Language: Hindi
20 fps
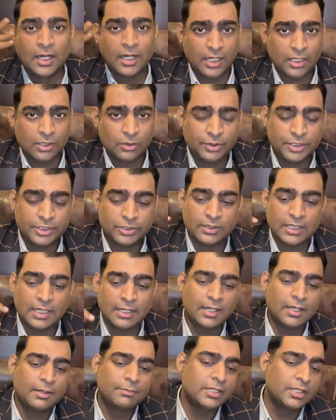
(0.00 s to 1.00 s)
हर कोई जो
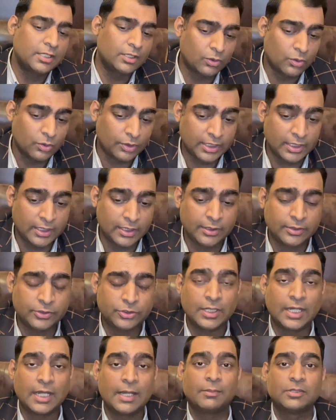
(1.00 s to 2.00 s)
है अमीर हो के
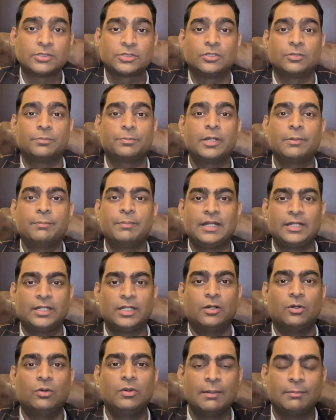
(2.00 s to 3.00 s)
जो है अमेजोन पर
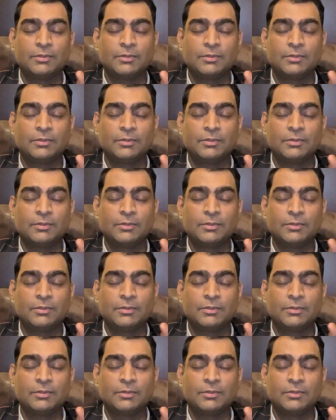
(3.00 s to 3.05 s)
बैठा हो